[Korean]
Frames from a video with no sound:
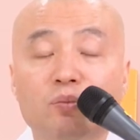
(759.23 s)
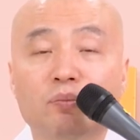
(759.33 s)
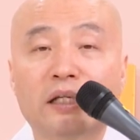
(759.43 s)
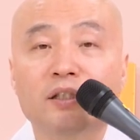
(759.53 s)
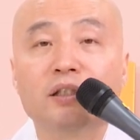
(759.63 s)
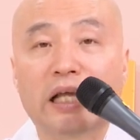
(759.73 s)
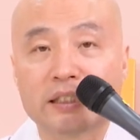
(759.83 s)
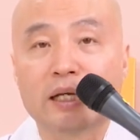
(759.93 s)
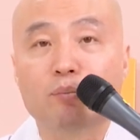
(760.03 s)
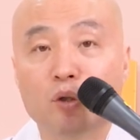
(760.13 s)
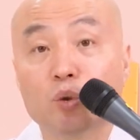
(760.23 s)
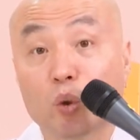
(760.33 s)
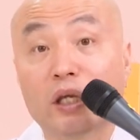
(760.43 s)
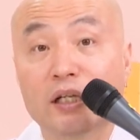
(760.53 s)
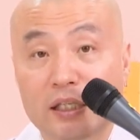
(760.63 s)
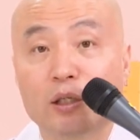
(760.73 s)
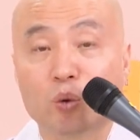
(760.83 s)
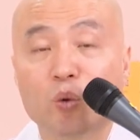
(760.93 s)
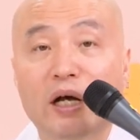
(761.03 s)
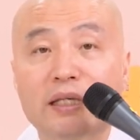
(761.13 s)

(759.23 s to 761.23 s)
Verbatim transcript: 말을 다시 한번 소개를 해드리도록